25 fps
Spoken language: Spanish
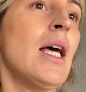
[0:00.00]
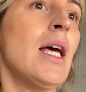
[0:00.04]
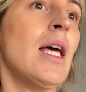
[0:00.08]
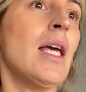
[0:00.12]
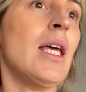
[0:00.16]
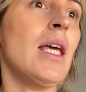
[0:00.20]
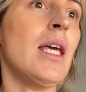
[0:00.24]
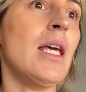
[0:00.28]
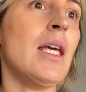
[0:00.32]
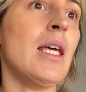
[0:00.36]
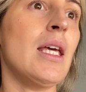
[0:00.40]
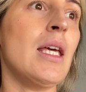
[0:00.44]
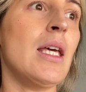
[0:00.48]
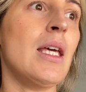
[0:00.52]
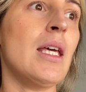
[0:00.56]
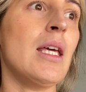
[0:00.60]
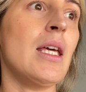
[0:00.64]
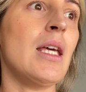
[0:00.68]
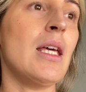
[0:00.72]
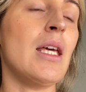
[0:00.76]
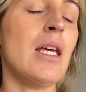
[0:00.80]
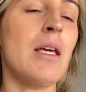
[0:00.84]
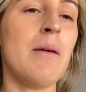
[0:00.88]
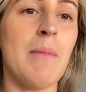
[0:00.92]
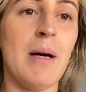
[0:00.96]

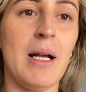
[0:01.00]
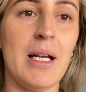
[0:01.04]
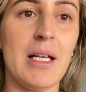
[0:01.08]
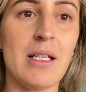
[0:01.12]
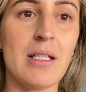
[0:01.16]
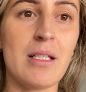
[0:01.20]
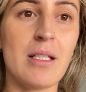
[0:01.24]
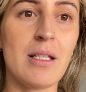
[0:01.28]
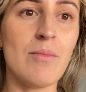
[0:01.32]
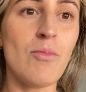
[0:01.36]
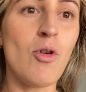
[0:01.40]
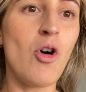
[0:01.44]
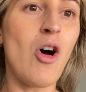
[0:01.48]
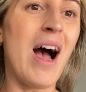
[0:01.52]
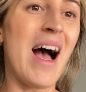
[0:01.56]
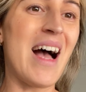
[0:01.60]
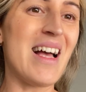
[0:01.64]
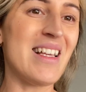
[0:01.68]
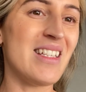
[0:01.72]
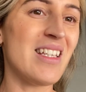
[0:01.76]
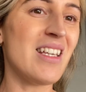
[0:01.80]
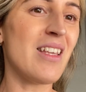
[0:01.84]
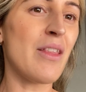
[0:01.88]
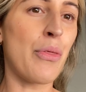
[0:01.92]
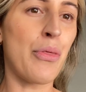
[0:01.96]
Y, y, malísimo,
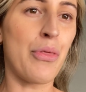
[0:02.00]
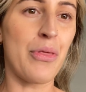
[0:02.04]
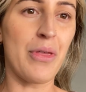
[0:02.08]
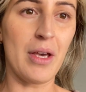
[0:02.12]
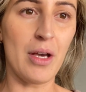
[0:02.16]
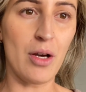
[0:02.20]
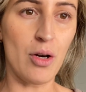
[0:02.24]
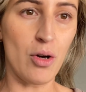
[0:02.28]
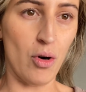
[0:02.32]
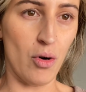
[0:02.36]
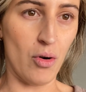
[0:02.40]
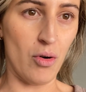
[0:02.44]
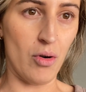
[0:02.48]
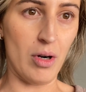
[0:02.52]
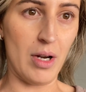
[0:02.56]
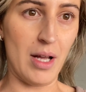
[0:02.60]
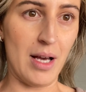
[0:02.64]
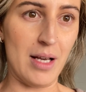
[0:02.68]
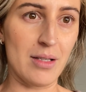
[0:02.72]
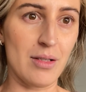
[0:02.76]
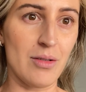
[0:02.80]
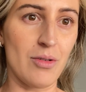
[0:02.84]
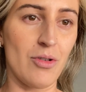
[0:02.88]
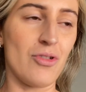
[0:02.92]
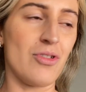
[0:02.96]
allí cinco
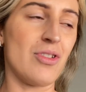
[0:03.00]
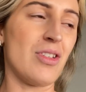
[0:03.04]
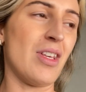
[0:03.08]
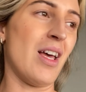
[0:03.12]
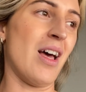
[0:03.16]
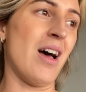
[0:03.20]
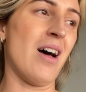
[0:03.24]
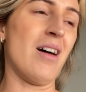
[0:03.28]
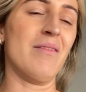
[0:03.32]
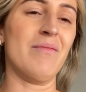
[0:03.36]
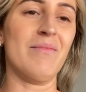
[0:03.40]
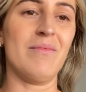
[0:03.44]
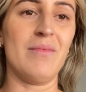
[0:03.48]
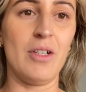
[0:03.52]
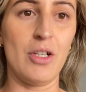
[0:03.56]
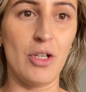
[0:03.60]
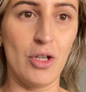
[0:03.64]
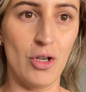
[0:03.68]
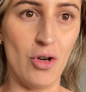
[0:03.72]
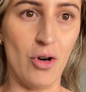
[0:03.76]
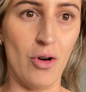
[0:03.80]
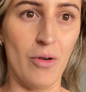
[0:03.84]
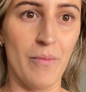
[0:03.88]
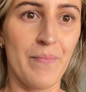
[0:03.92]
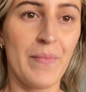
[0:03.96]
horas, o sea,
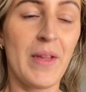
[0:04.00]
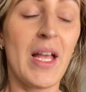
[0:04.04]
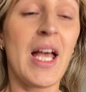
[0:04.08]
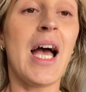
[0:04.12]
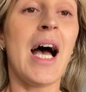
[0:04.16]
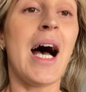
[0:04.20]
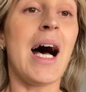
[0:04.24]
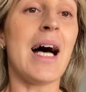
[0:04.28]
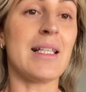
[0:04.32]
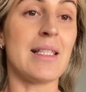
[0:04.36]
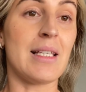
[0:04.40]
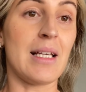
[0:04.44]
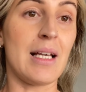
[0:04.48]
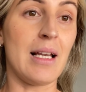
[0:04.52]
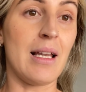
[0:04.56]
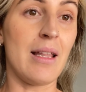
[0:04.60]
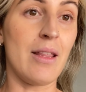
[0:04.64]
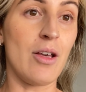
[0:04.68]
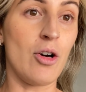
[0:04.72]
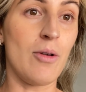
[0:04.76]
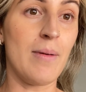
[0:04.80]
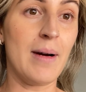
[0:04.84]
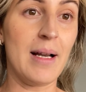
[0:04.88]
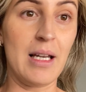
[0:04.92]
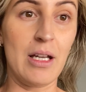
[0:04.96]
no. Así que le
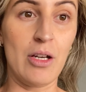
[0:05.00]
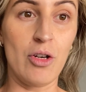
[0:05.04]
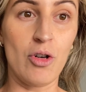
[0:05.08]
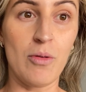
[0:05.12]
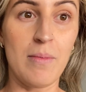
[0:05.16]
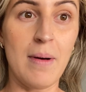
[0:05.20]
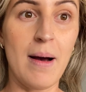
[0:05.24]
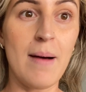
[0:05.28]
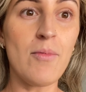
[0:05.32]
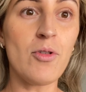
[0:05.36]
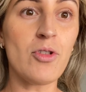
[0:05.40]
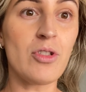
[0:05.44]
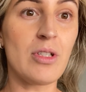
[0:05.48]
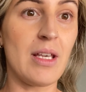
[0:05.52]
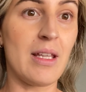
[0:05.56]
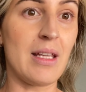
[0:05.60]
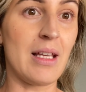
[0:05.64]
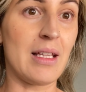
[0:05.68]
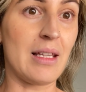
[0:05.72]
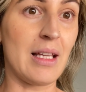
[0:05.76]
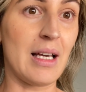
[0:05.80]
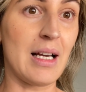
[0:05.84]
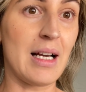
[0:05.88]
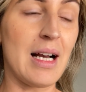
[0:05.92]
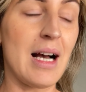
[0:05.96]
digo, vale, no vamos,
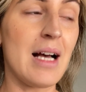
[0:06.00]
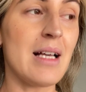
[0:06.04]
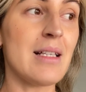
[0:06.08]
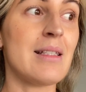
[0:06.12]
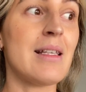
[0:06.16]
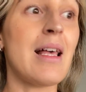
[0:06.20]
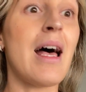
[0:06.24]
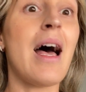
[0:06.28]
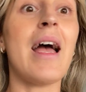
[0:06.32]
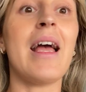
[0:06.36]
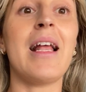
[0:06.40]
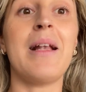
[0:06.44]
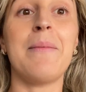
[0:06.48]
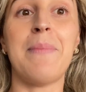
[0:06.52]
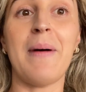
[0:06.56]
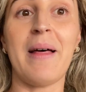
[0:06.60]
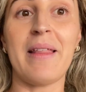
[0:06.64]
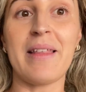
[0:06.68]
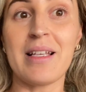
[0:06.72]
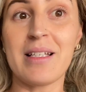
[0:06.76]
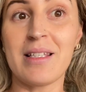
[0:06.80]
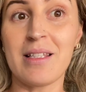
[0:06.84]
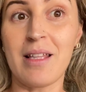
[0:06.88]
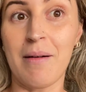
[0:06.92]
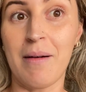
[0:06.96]
quédate en casa. El
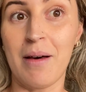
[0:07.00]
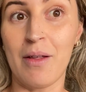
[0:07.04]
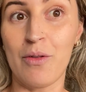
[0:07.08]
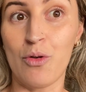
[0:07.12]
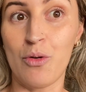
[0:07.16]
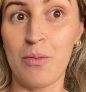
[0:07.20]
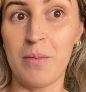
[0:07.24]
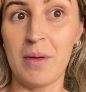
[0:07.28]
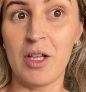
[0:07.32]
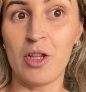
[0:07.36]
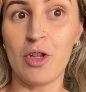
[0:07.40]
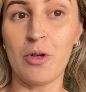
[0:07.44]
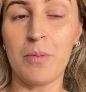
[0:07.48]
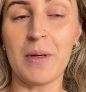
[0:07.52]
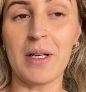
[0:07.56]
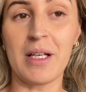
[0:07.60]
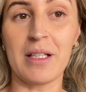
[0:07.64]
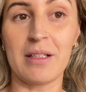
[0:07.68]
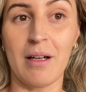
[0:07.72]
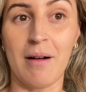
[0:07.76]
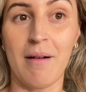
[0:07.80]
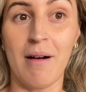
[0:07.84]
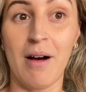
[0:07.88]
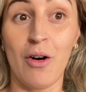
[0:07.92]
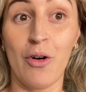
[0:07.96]
padre estaba durmiendo porque
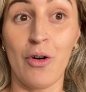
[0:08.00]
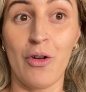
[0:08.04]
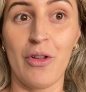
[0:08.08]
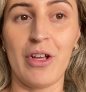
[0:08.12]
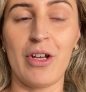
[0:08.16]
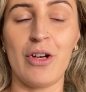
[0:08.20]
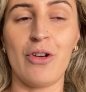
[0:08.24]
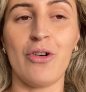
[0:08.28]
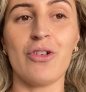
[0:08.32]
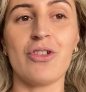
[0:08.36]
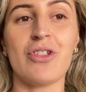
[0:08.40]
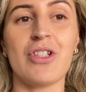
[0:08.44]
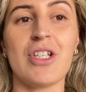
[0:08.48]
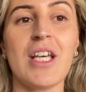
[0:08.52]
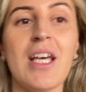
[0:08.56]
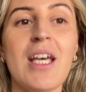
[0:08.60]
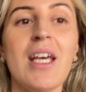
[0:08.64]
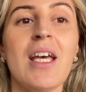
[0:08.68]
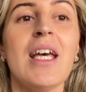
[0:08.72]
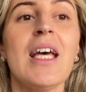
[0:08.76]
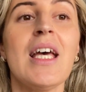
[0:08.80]
trabajó de noche.